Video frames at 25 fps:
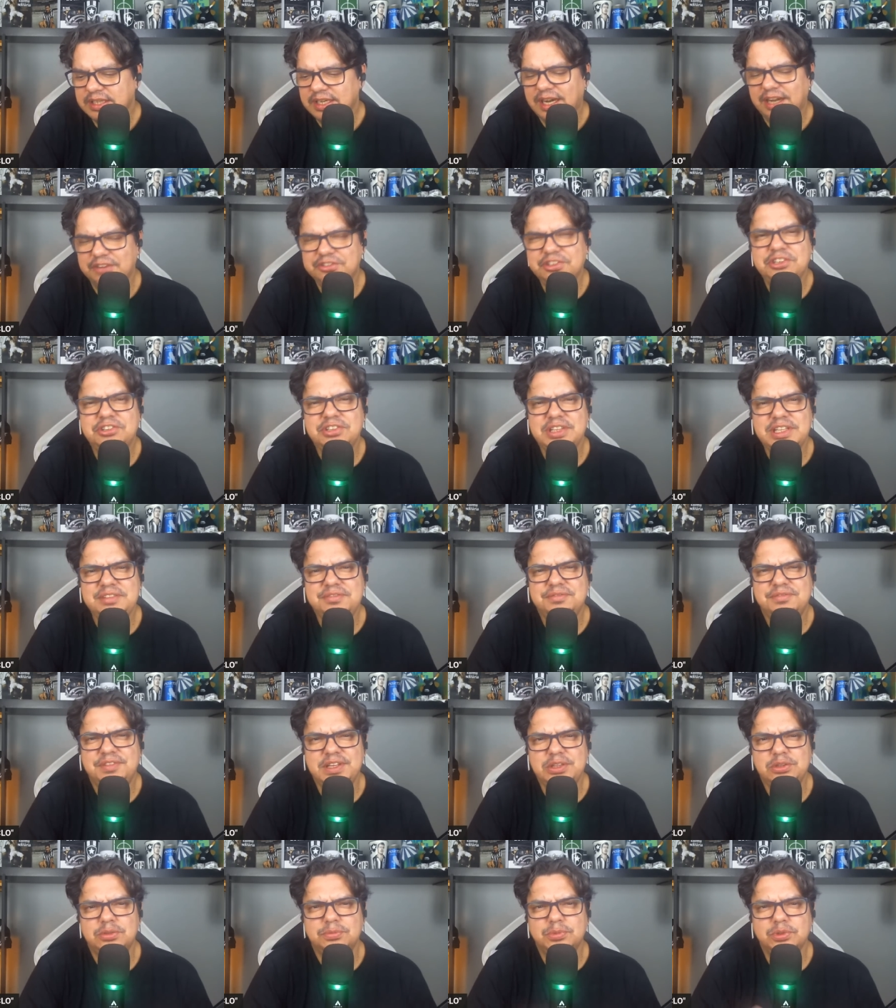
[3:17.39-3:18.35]
a gente tem
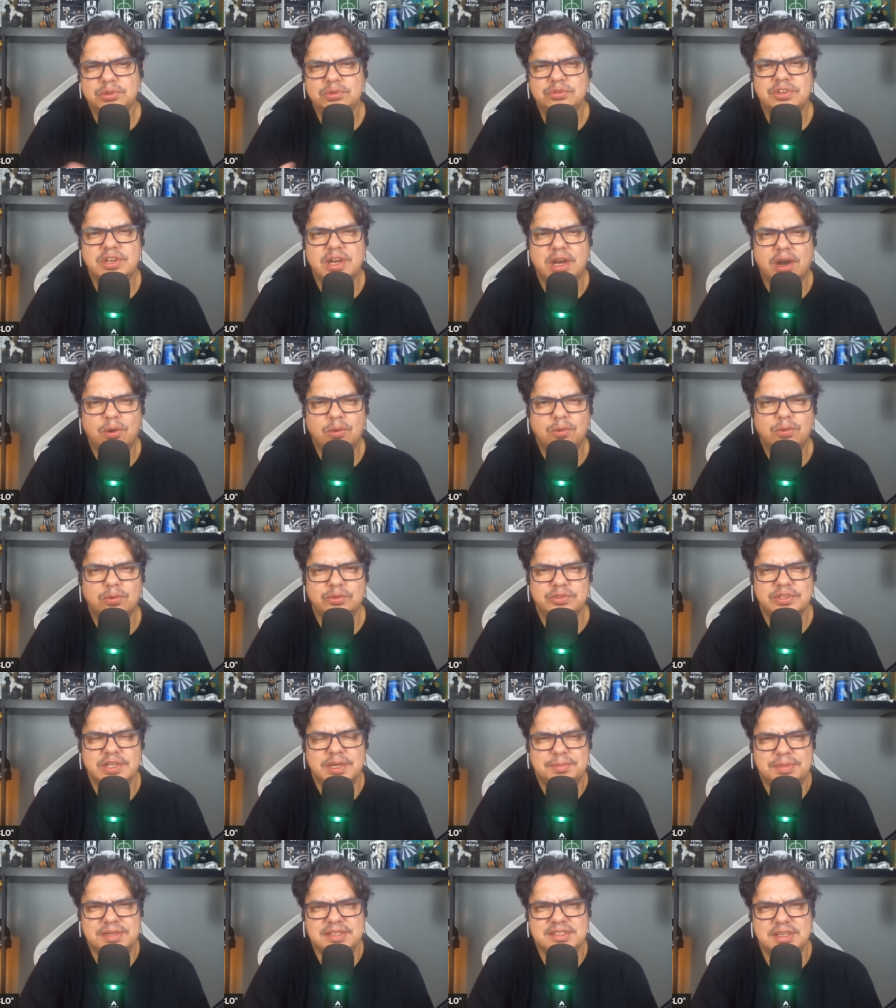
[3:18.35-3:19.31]
feito muitos cálculos
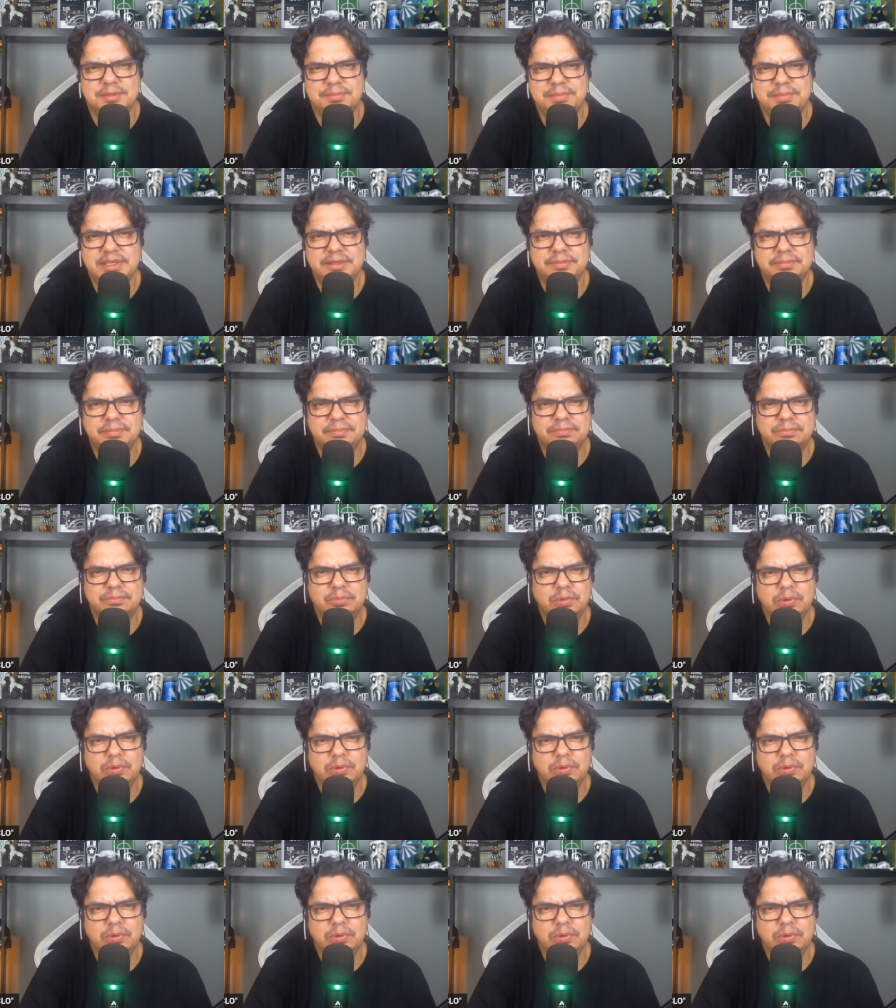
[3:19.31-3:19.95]
né, para saber